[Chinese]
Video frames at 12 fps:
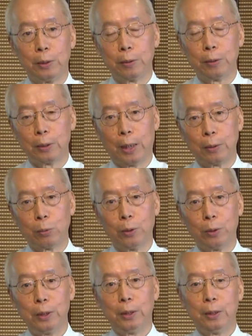他说
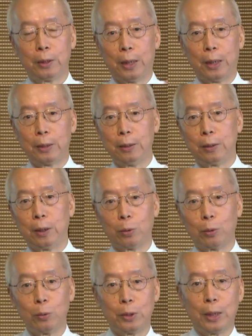他是小偷，
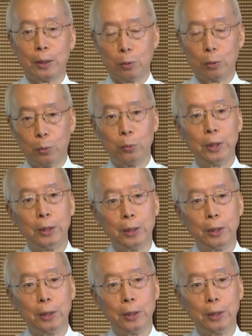是他的徒弟。